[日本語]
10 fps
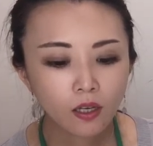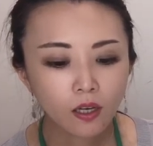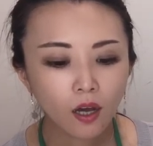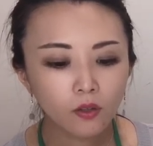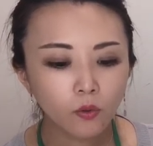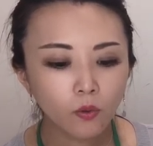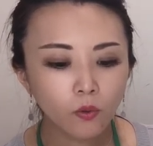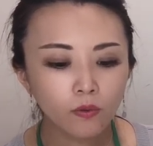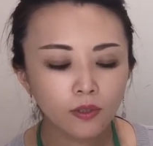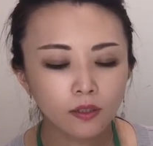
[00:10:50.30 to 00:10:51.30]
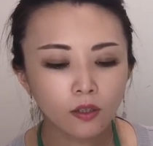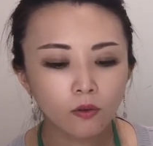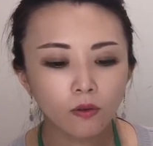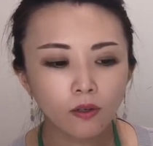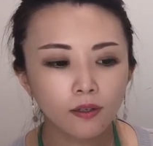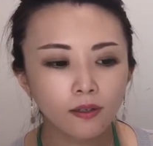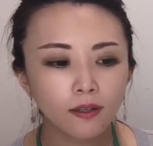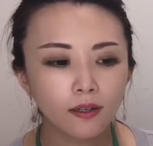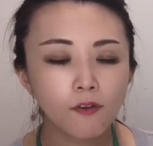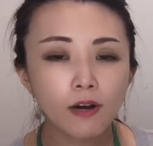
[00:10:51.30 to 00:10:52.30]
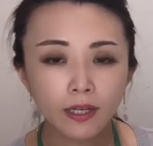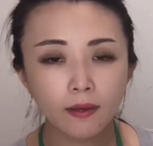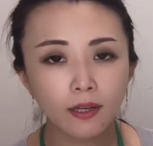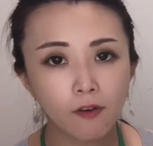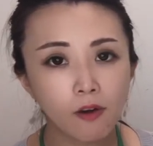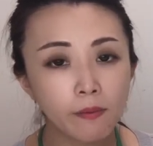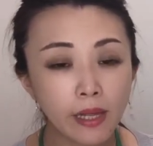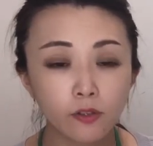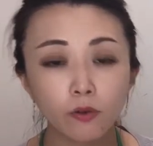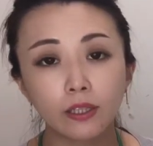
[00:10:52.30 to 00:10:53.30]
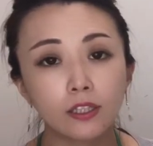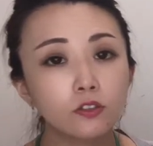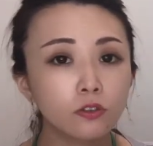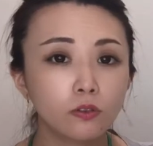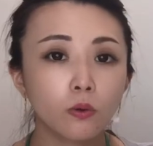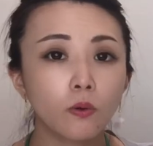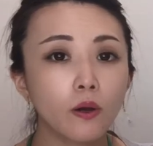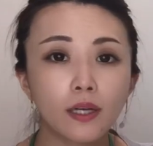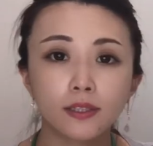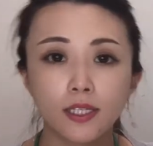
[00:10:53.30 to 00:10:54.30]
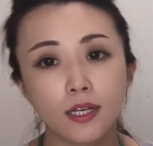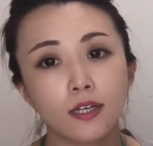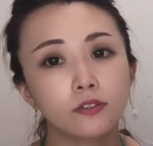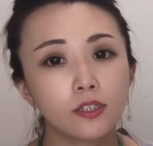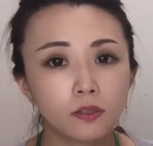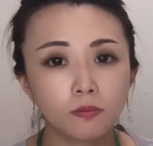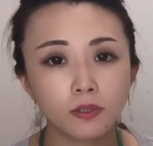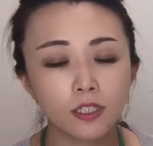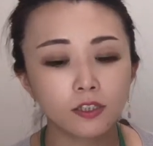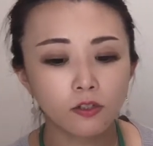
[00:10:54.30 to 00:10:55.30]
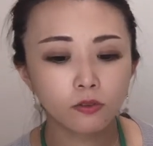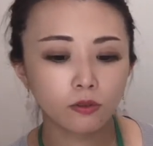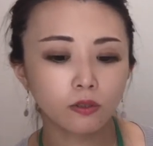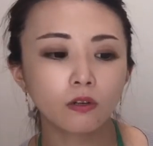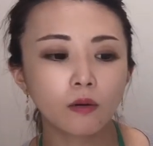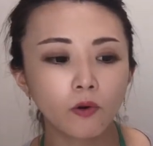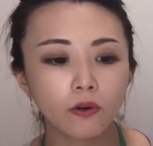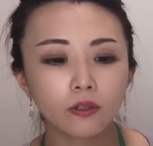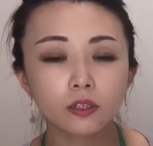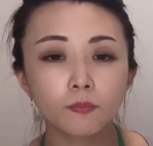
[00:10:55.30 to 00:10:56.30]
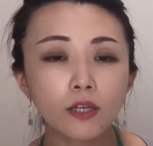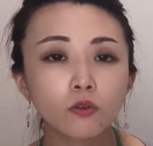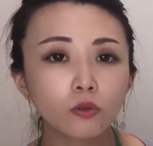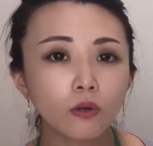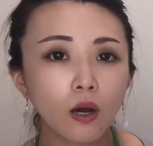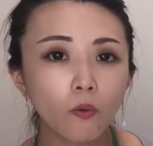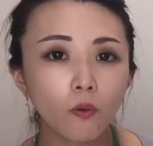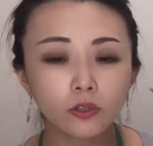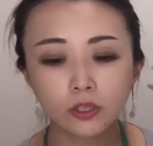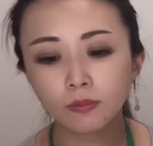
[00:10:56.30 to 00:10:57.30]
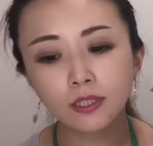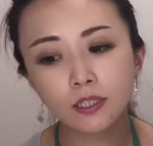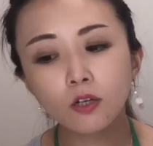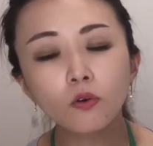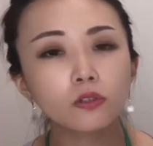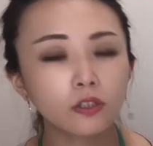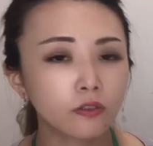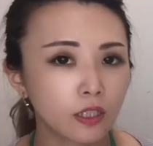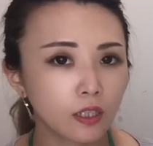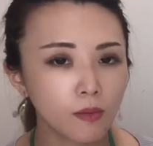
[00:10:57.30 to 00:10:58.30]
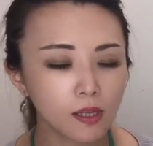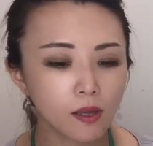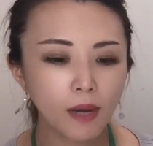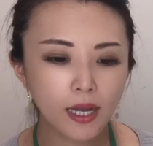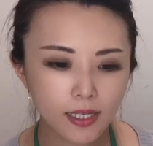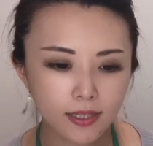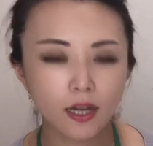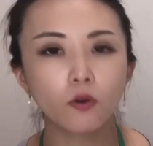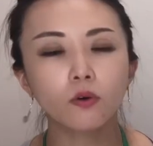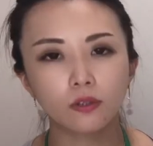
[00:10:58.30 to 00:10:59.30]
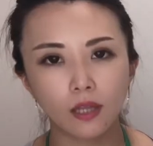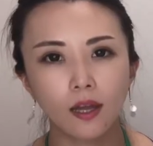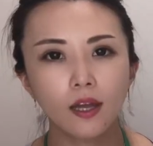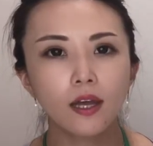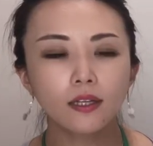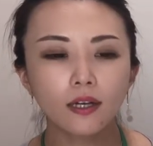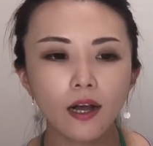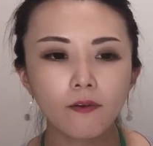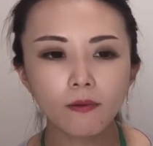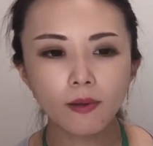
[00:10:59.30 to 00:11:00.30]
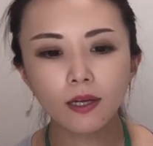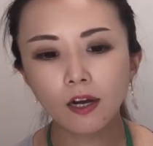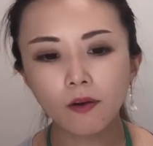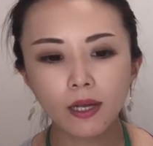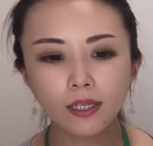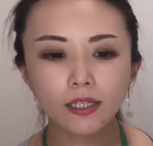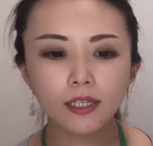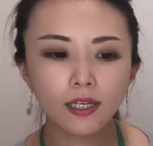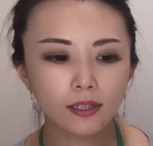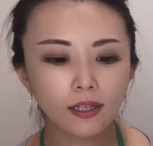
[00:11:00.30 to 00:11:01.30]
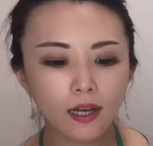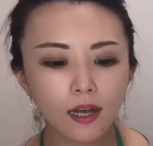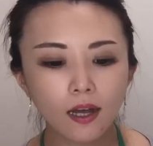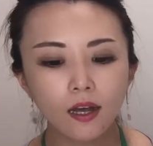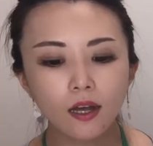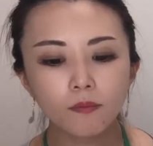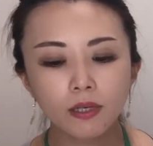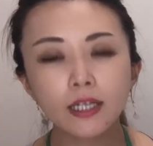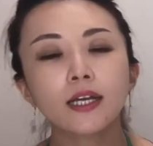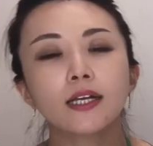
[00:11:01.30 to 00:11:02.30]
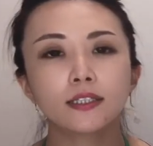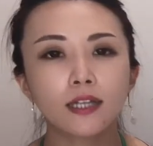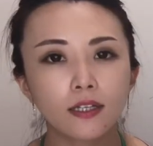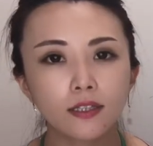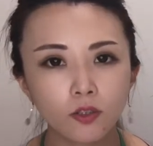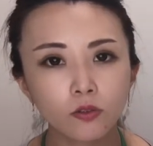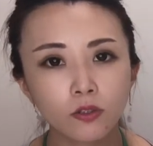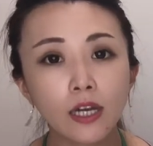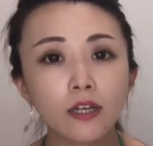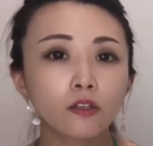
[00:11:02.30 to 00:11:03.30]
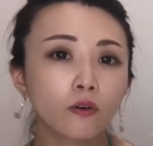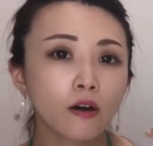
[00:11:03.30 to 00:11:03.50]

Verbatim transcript: あのなんだろう川川べりとかねずっとこうエクササイズで自分でしてる時とかもスペイン語とかを自分で聞こうっていうふうに決めて毎日やろうってで川べ川べりに行ったら、まあ、リンゲージない仕事ない日とか